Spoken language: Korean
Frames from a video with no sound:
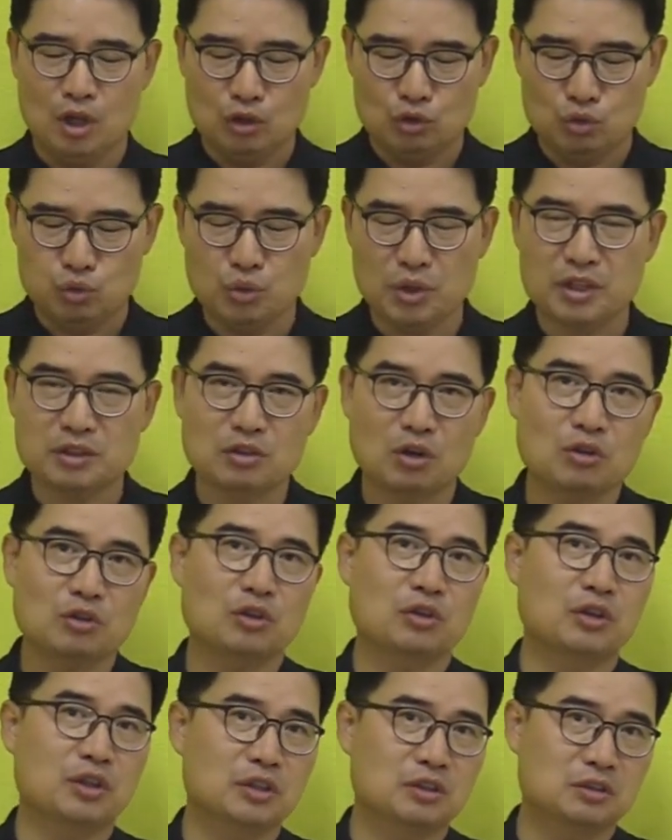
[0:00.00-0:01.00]
주의
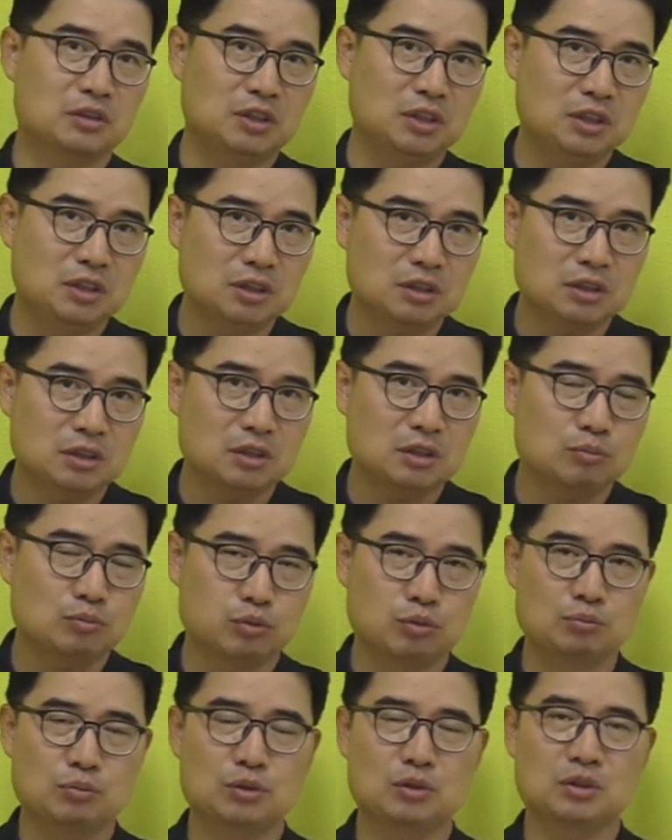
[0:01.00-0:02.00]
성령께서 이르시는
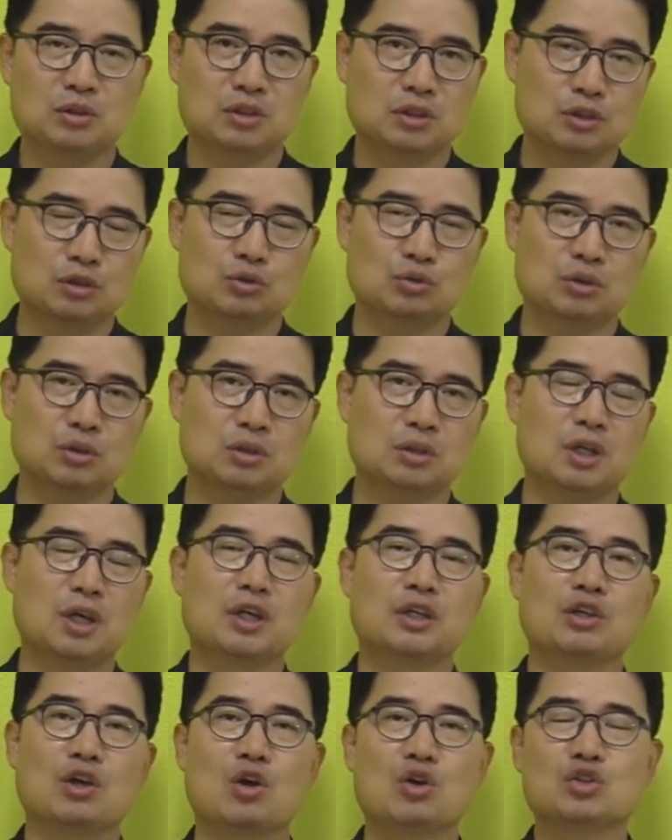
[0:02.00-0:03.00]
분부를 들을 수 있는
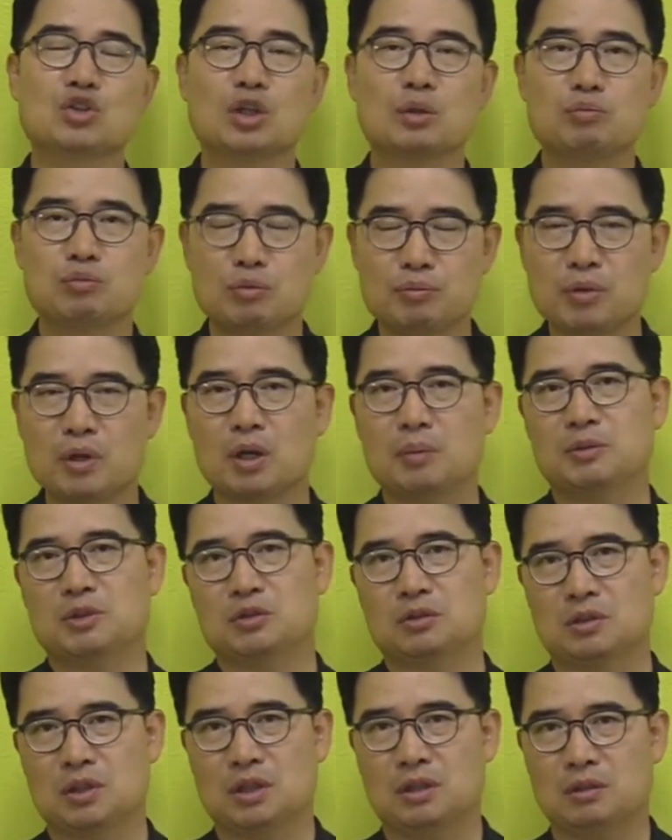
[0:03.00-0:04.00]
영적인 분별함이
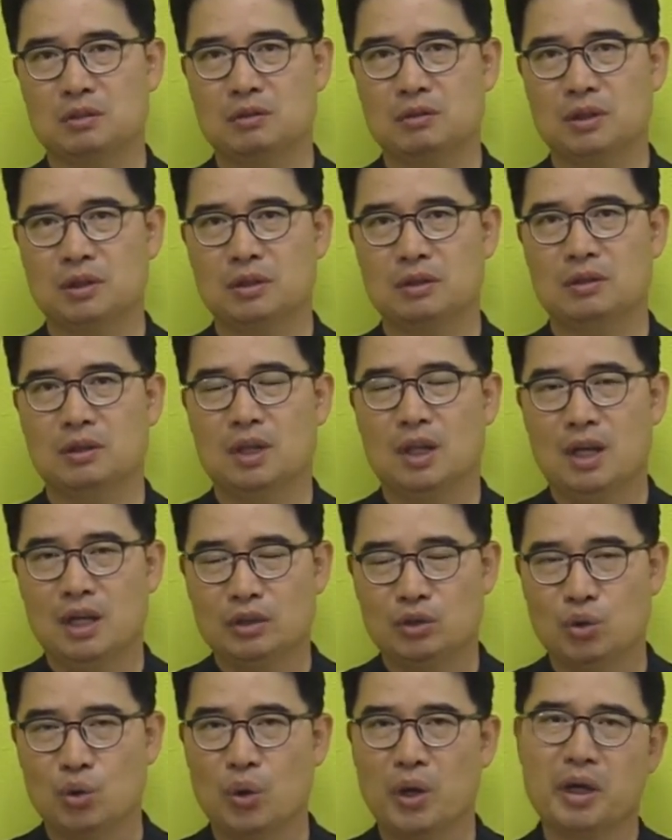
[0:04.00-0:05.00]
있었다는 거예요.
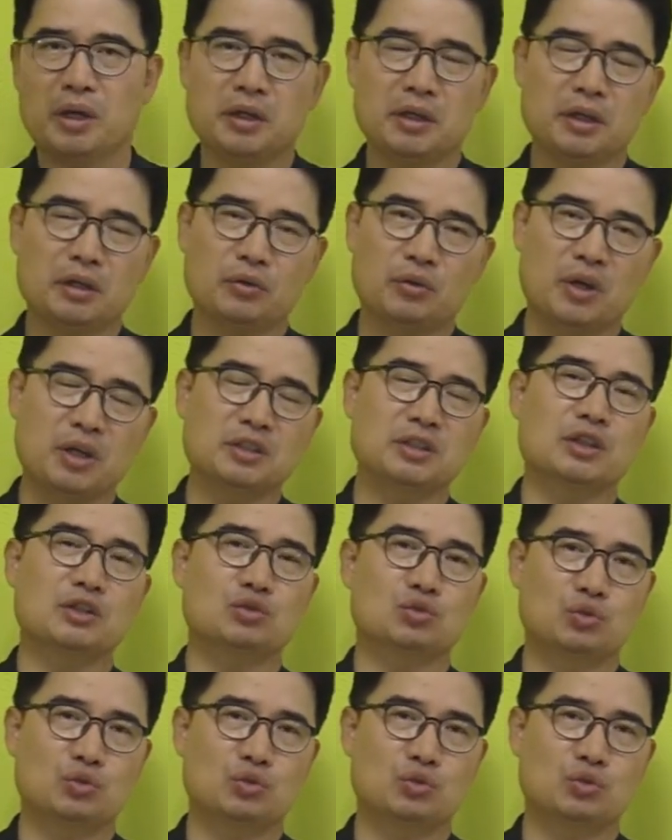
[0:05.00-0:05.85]
교회 안에 이게 굉장히